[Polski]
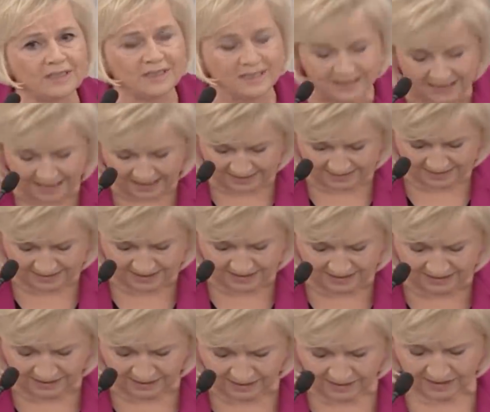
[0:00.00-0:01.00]

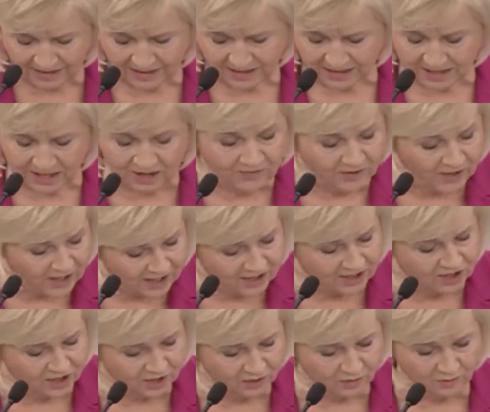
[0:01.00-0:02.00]
instancji
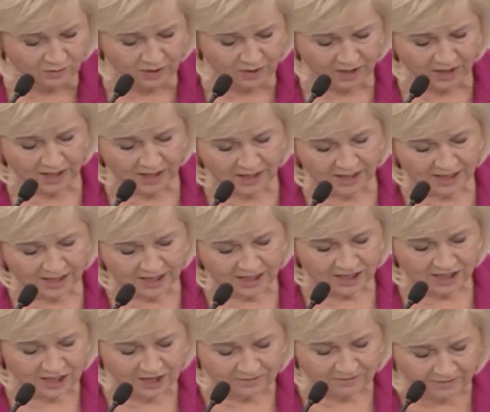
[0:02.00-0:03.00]
stwierdził,
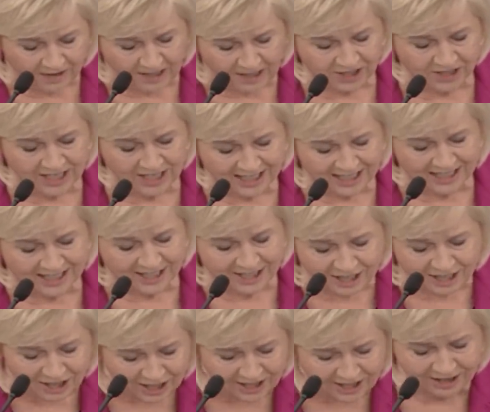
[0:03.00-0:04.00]
że ważna
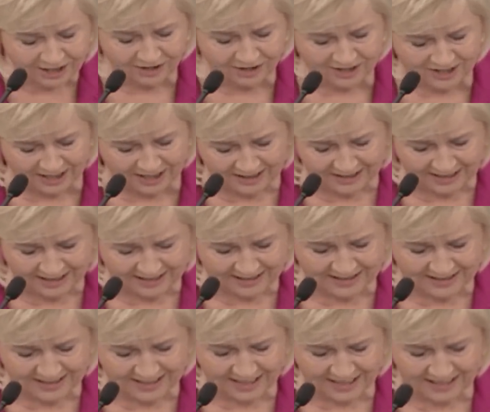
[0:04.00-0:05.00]
jest tylko
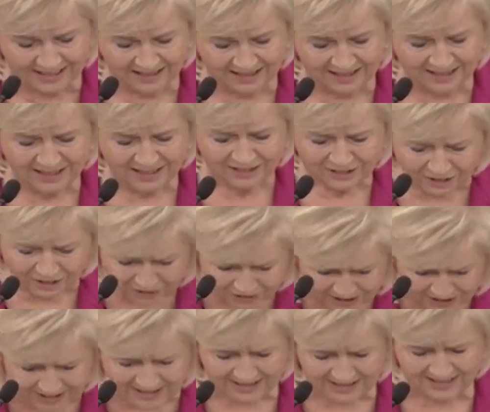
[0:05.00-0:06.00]
sentencja. To
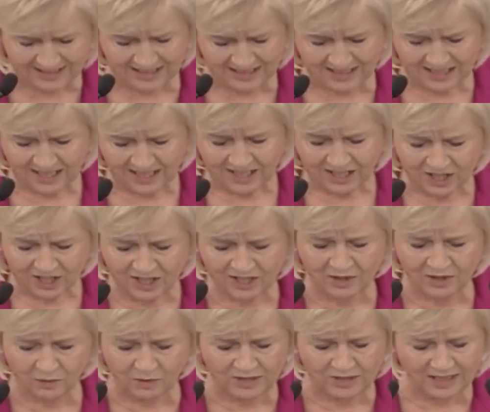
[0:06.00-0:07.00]
nic, że
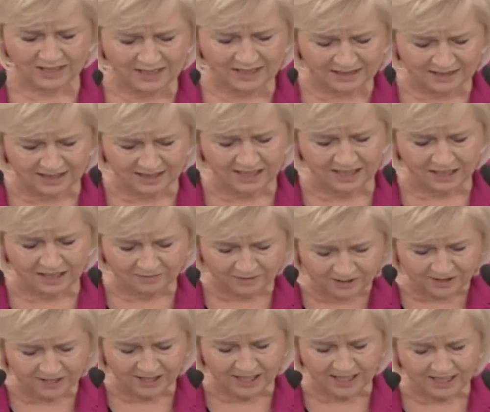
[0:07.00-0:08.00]
z uzasadnienia
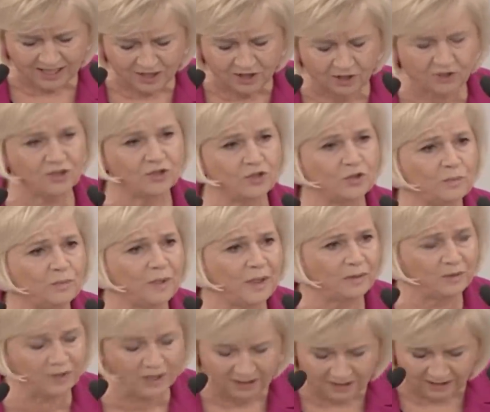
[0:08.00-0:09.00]
wynika coś
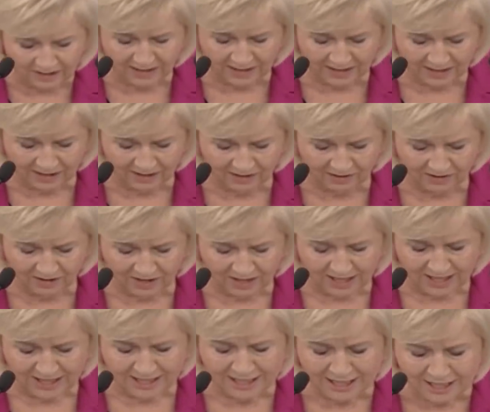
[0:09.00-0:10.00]
zupełnie innego.
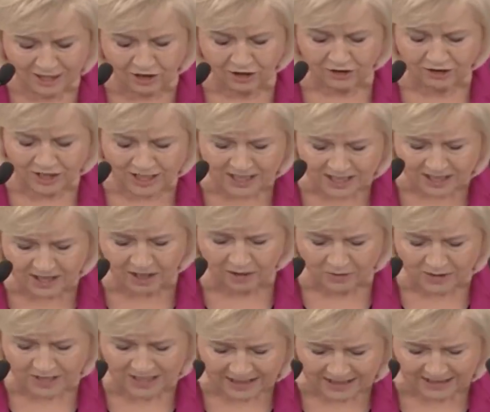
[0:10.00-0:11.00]
I zgodnie z
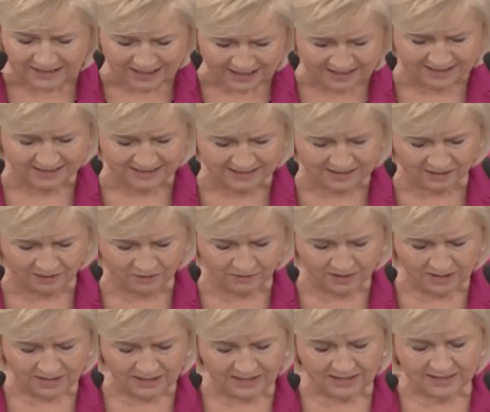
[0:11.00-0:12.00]
tą sentencją
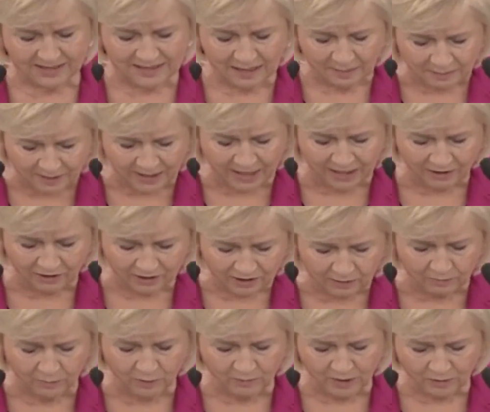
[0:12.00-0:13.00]
zabrano
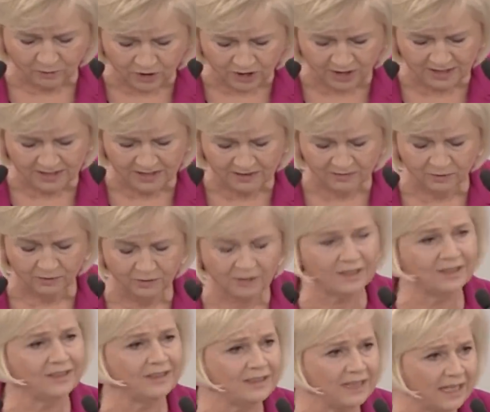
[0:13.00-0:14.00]
temu małżeństwu
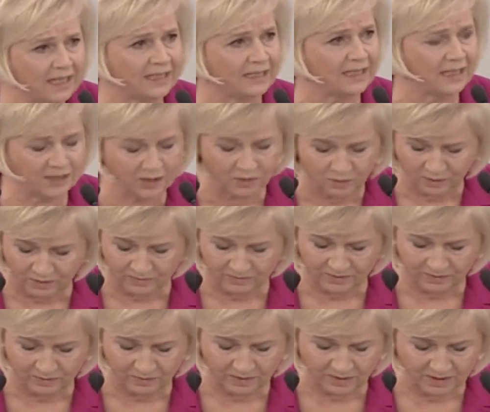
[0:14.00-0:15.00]
dach nad
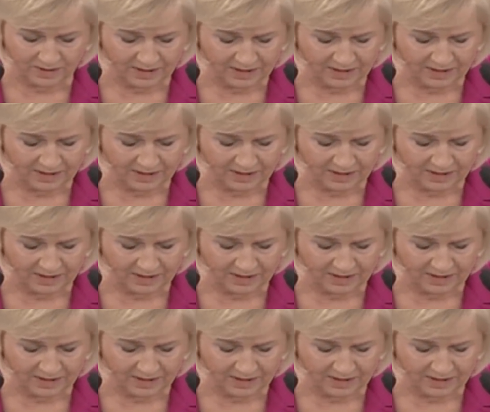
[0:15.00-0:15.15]
głową.